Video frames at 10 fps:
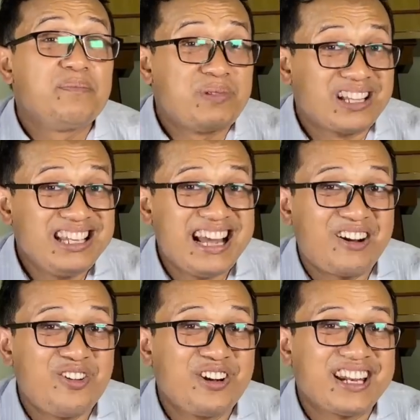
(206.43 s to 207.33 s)

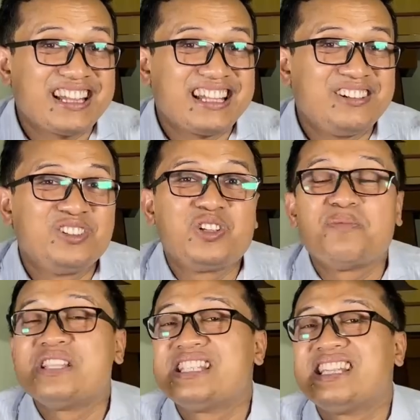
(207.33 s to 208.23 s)
bertindak konkret
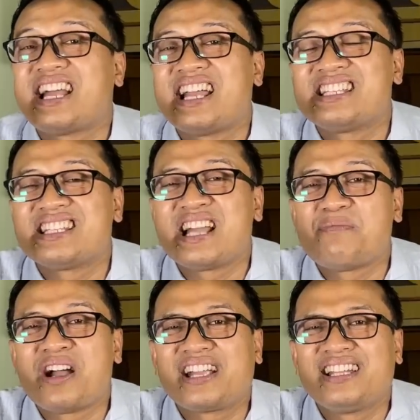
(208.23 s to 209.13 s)
untuk mencintai
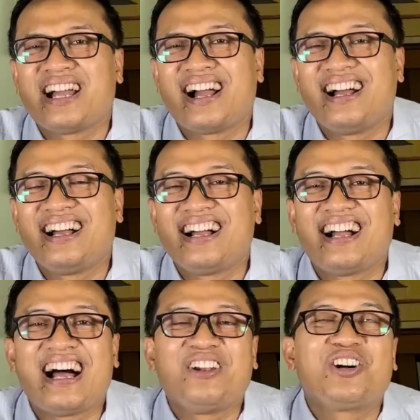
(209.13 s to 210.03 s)
sesama kita?
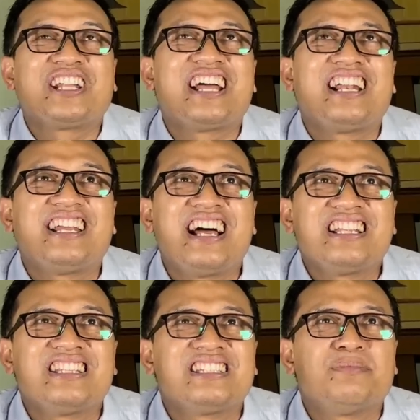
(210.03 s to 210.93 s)
Kalau kita
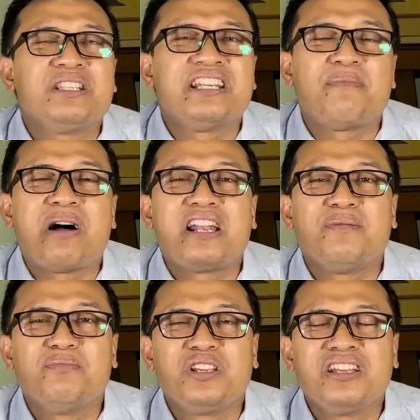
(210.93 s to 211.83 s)
lihat semenjak
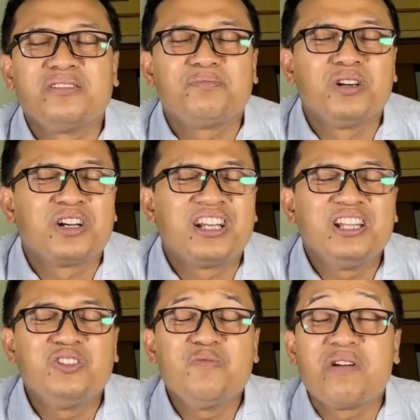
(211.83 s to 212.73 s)
pandemi,
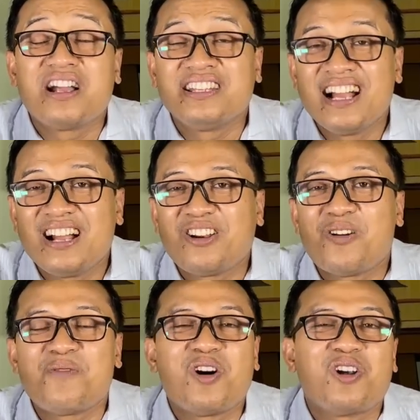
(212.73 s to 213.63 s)
begitu banyak
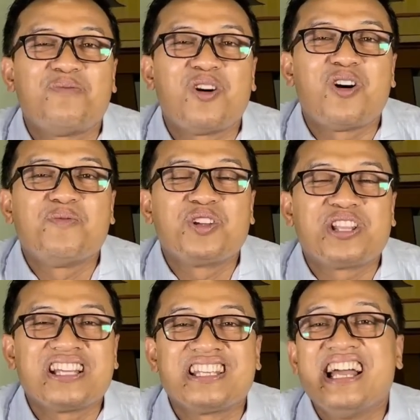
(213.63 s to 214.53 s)
kelompok-kelompok
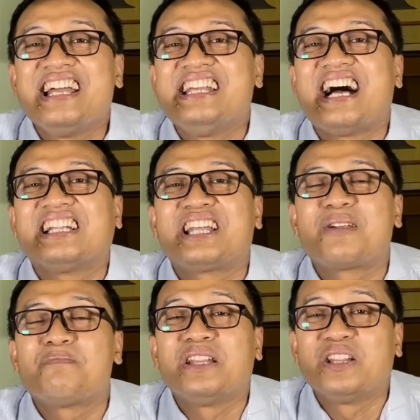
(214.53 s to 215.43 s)
komunitas yang
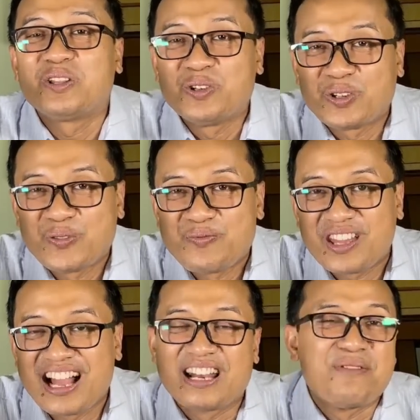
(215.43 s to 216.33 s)
terbentuk.
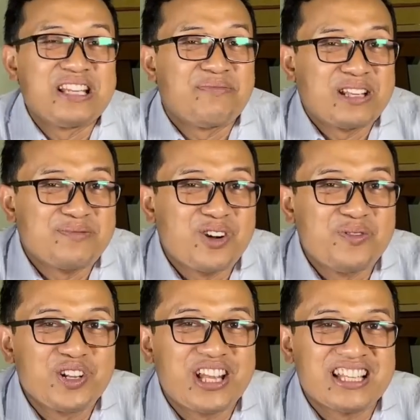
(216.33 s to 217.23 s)
Ada banyak macam
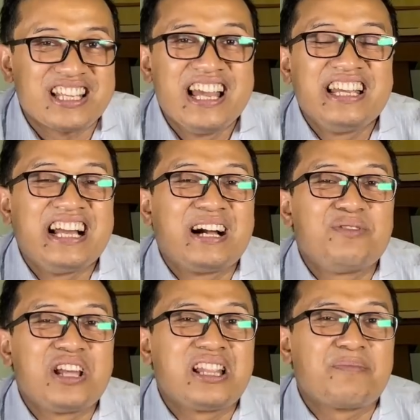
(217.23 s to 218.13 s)
komunitas yang
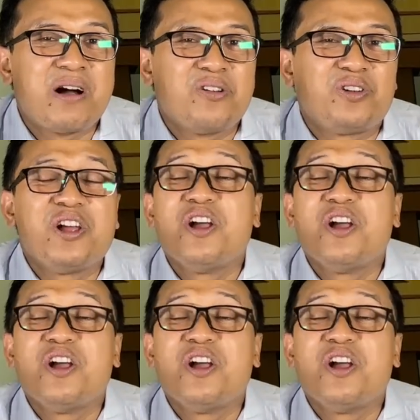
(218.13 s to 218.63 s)
kemudian terbangun.